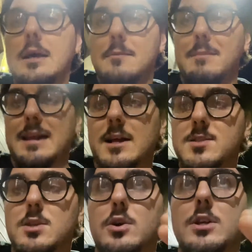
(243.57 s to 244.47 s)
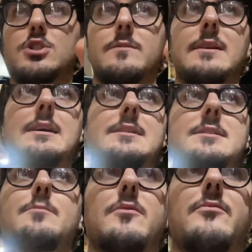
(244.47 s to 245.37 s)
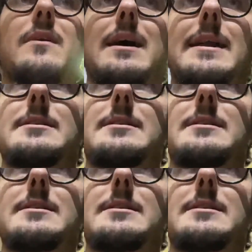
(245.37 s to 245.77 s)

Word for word: Ma il ragazzo è ancora giovane e si può fare,